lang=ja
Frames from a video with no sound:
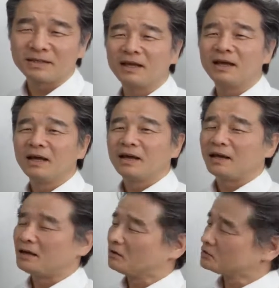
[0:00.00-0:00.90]
で、
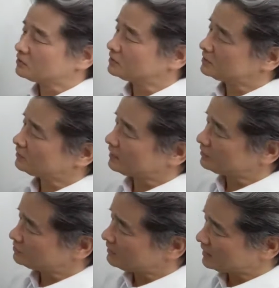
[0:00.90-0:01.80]
えー、お食事を
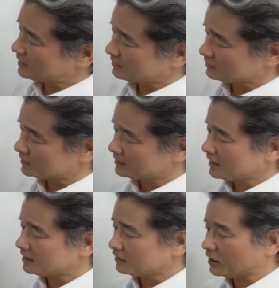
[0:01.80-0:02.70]
楽しまれた後です
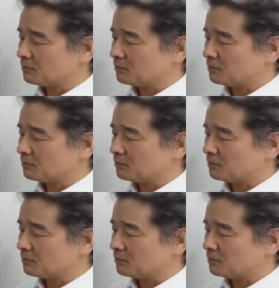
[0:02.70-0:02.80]
ね、